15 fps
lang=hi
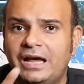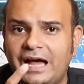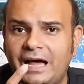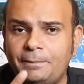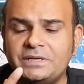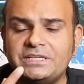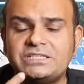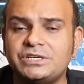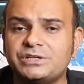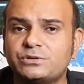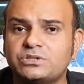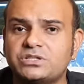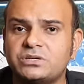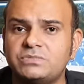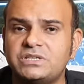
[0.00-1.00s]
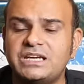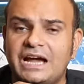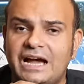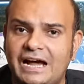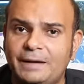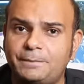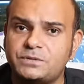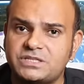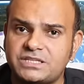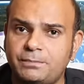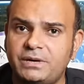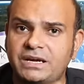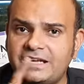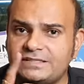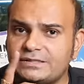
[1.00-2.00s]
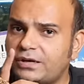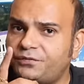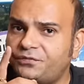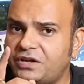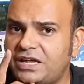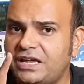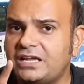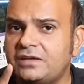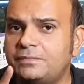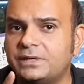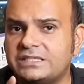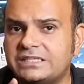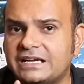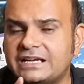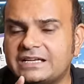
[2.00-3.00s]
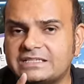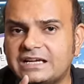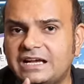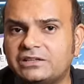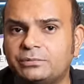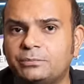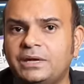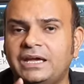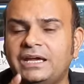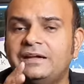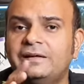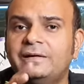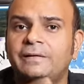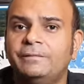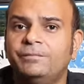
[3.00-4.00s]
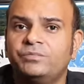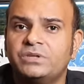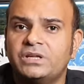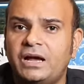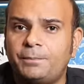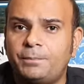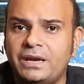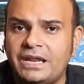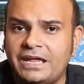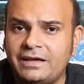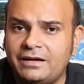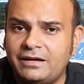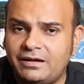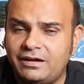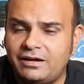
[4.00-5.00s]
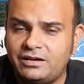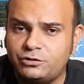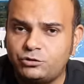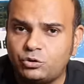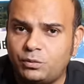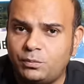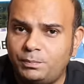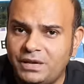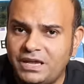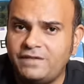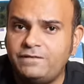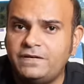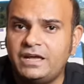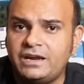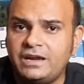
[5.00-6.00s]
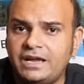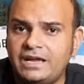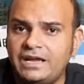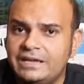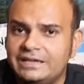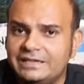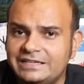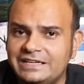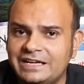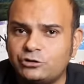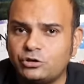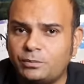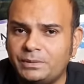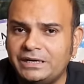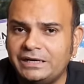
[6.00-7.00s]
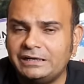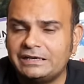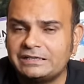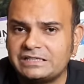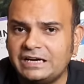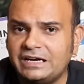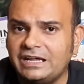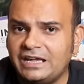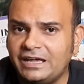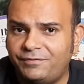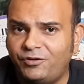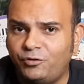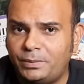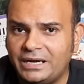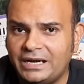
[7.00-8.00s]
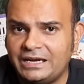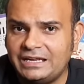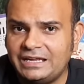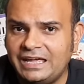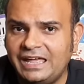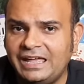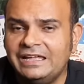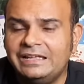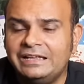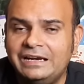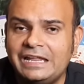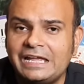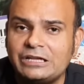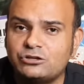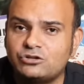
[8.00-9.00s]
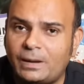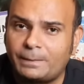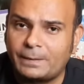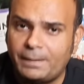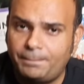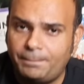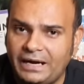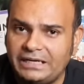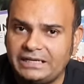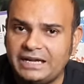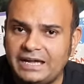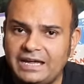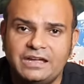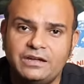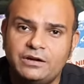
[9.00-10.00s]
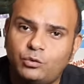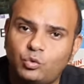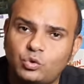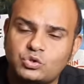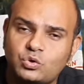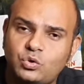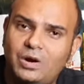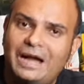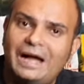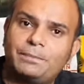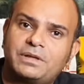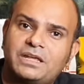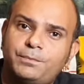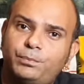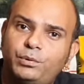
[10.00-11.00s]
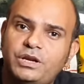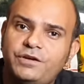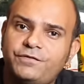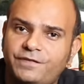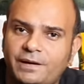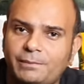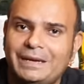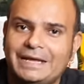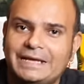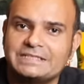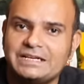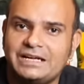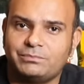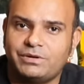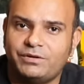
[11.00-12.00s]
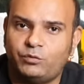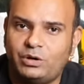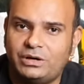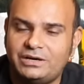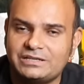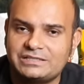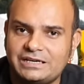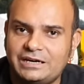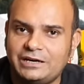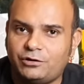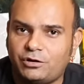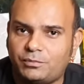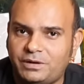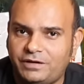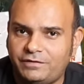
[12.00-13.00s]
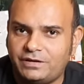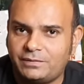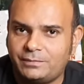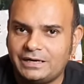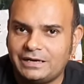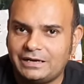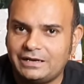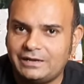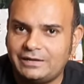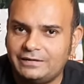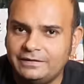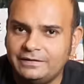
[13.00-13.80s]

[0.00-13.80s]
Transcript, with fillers: आप इस चीज़ को समझिए आप सब ने सिर्फ एक ही बच्चे के साथ में अपने जो बिहेवियर है या जो अपनी अंडरस्टैंडिंग है वो बनानी है लेकिन जो आपका पेट है उसको आपके पूरी फैमिली के साथ में वो अंडरस्टैंडिंग और बिहेवियर बनाना है